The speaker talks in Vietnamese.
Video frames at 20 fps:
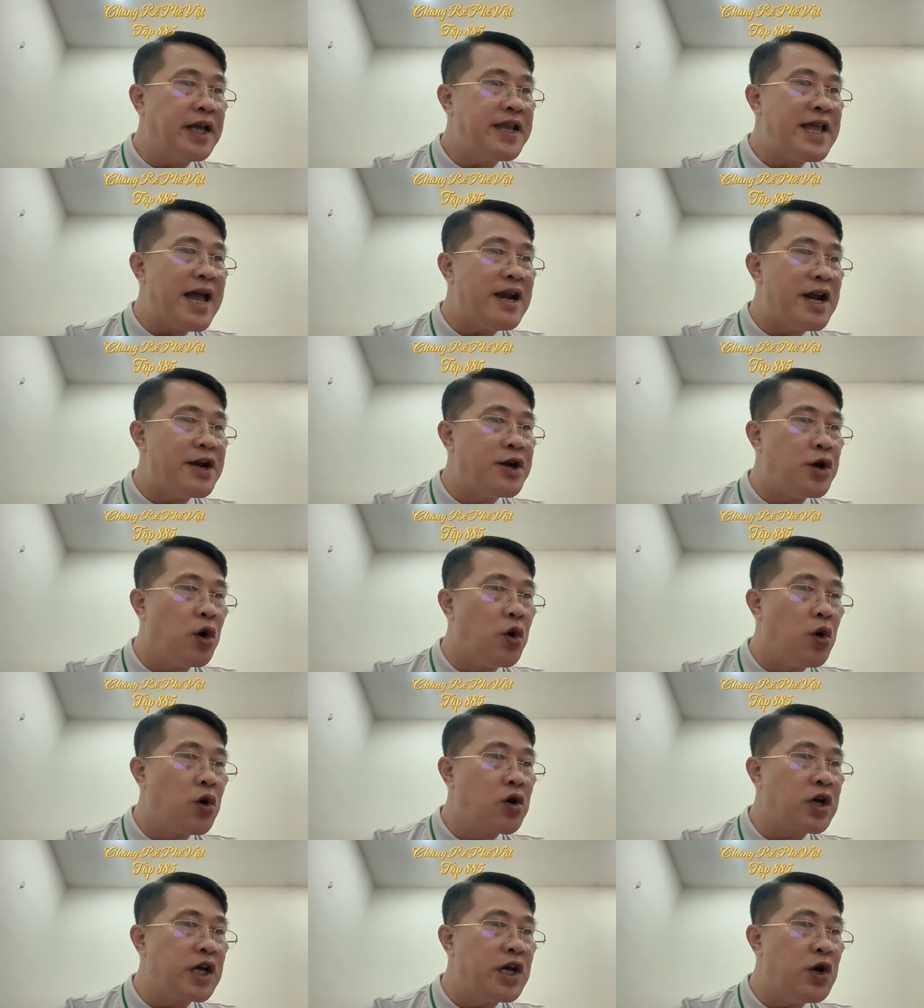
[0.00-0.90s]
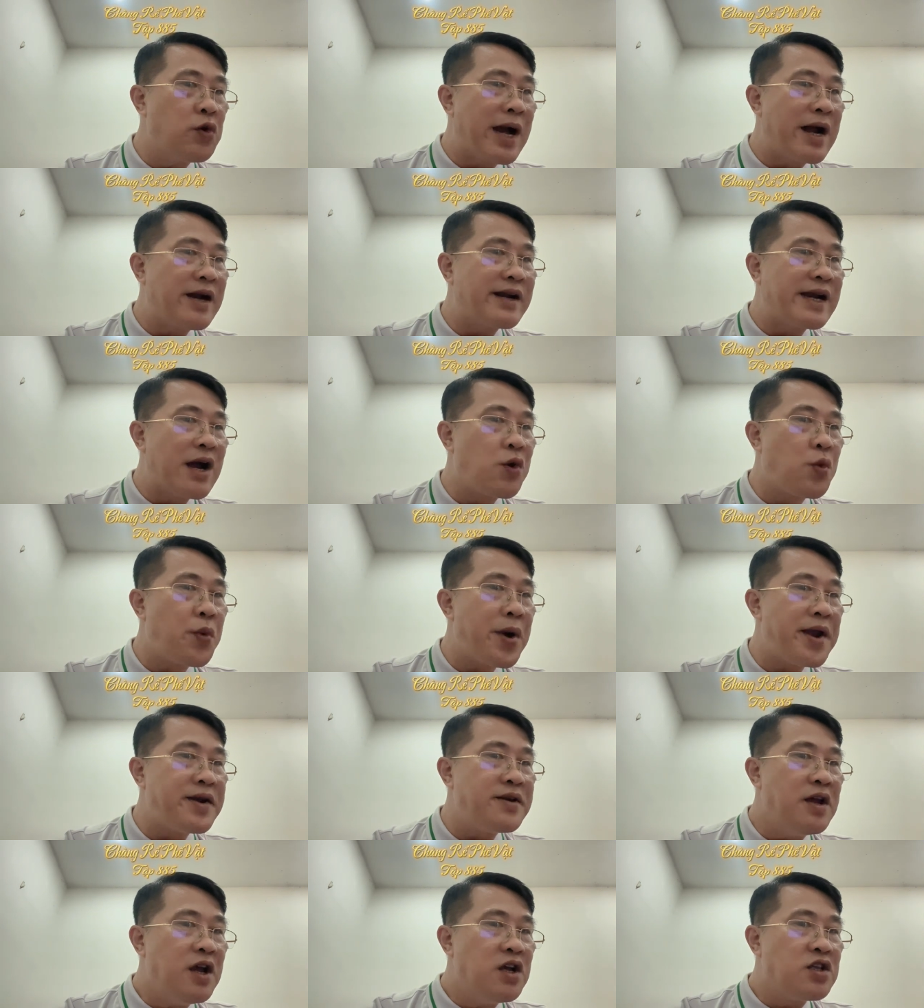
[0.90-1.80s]
gia đình hồ kiêu căng đã
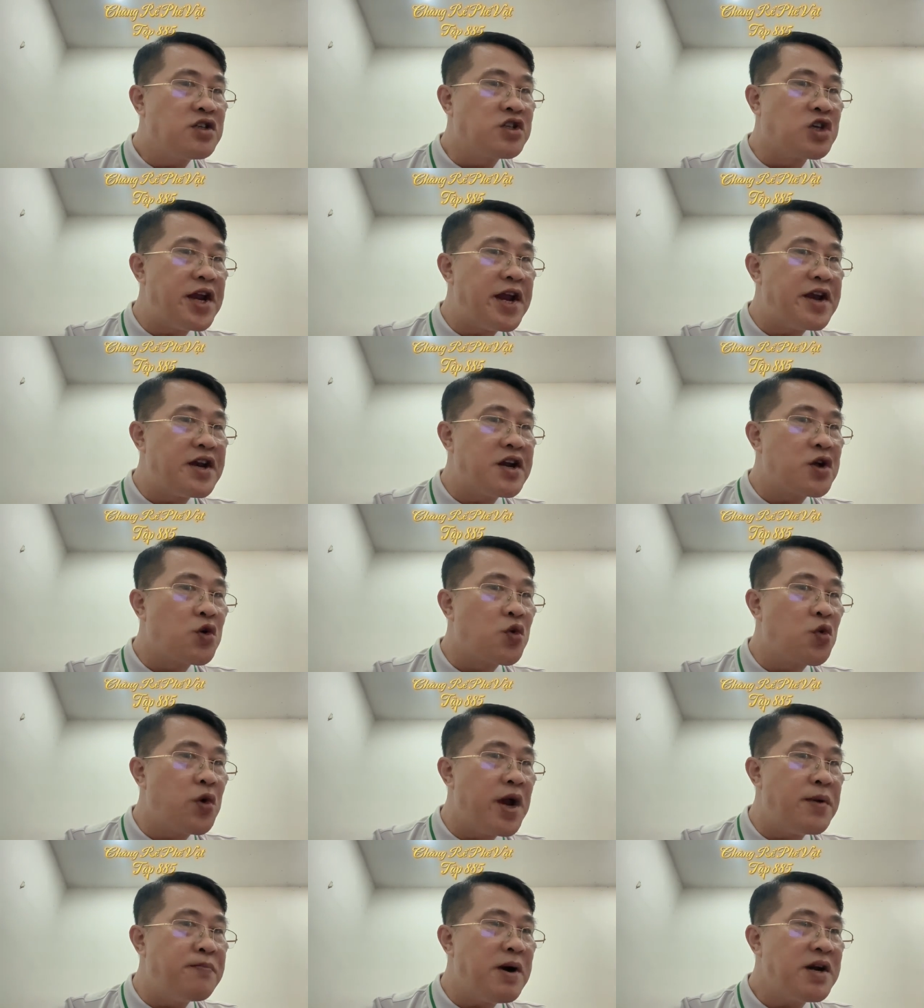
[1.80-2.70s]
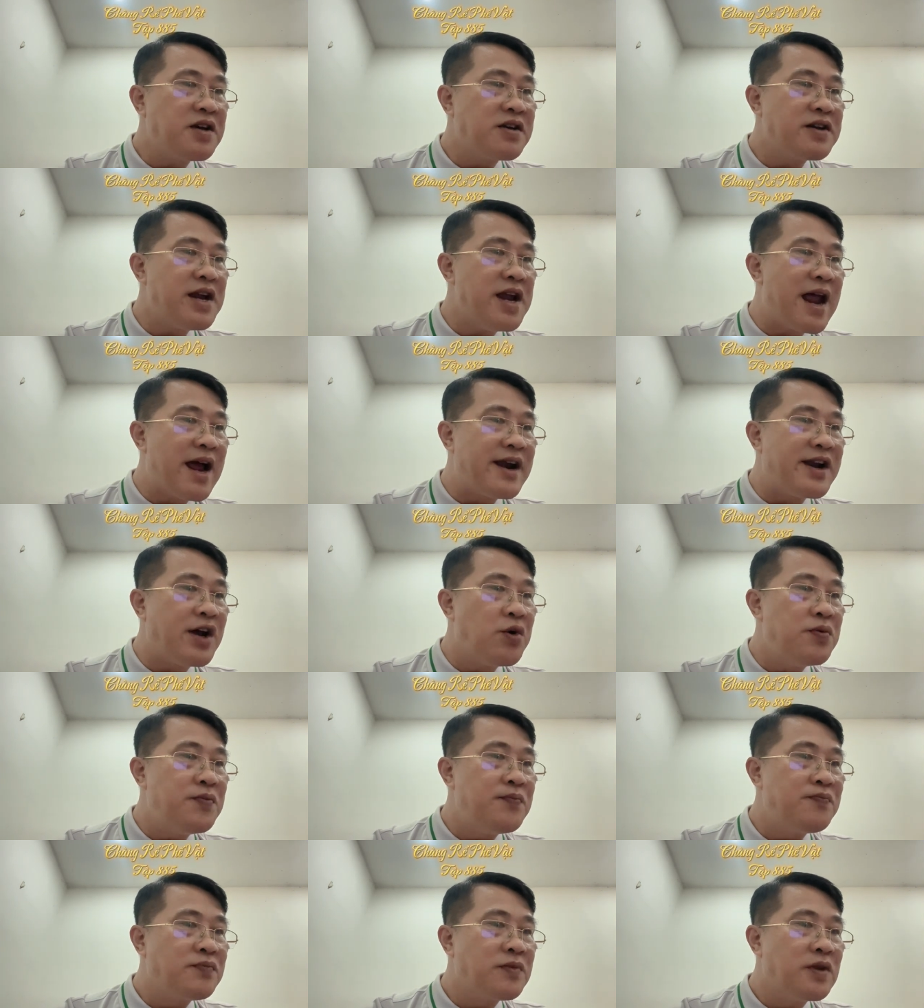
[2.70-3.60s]
quen cho nên quên mất đây là đâu.